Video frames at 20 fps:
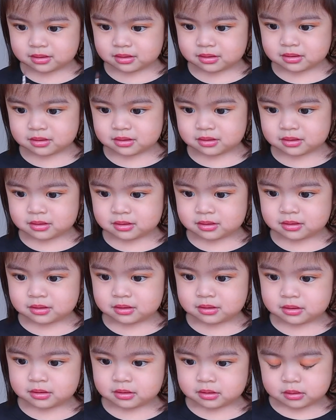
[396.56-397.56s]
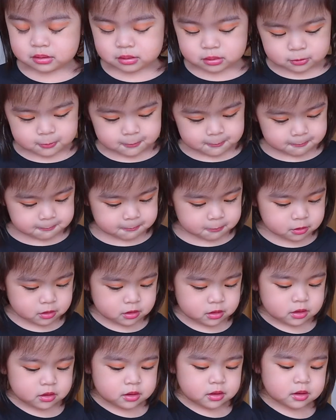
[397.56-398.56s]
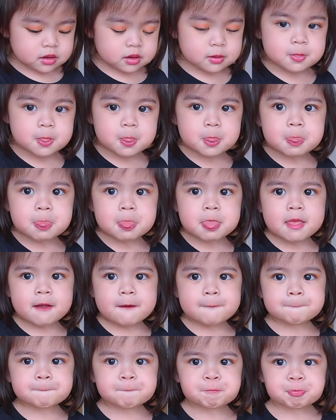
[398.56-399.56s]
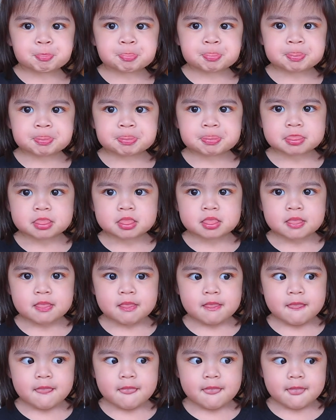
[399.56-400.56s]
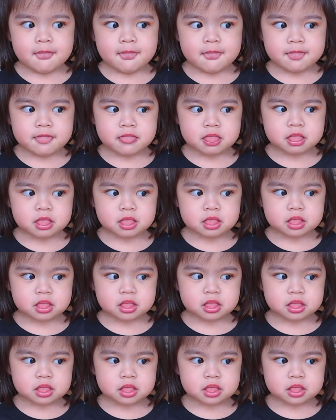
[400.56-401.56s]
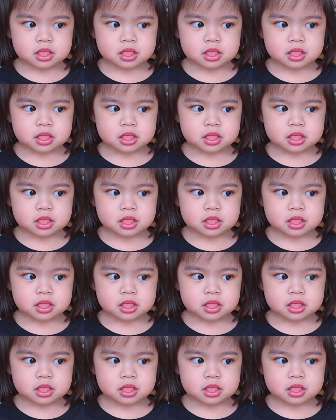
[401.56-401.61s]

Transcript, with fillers: wow lihat tuh di kamera beautiful eh jangan dimakan